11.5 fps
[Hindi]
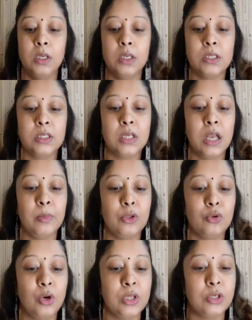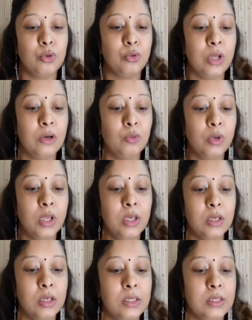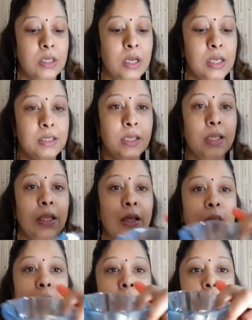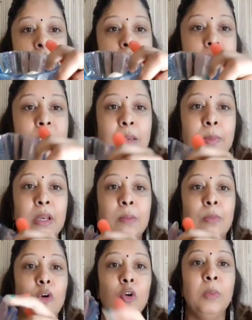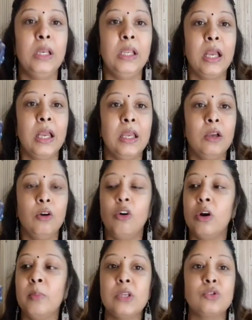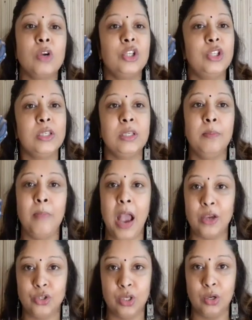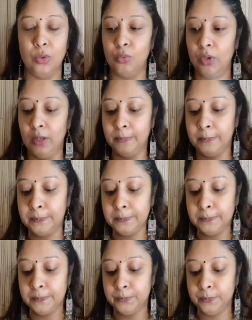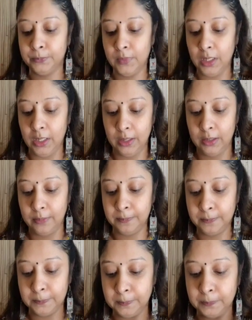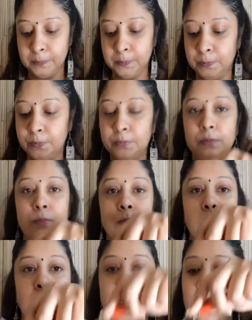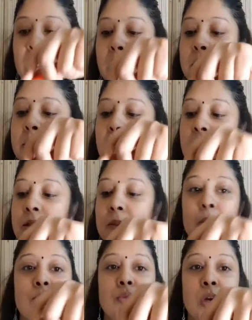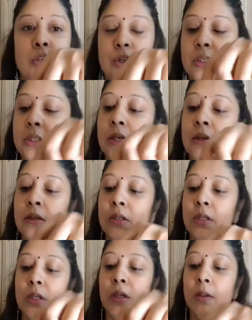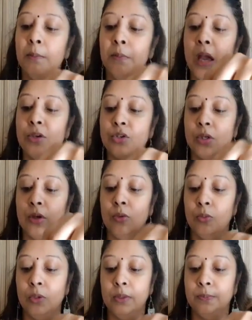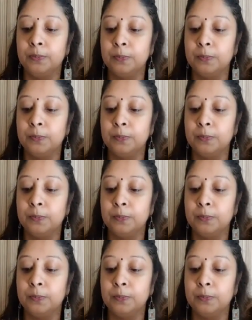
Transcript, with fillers: इसका मैं थोड़ा सा टुकड़ा लूंगी इस तरह से ये देखिए इस तरह से ये मैंने बाउल में लिया है और मैं इसको अच्छे से मैश कर लूंगी ये देखिए ये देखिए इस तरह से मैं इसको अच्छे से मैश कर लूंगी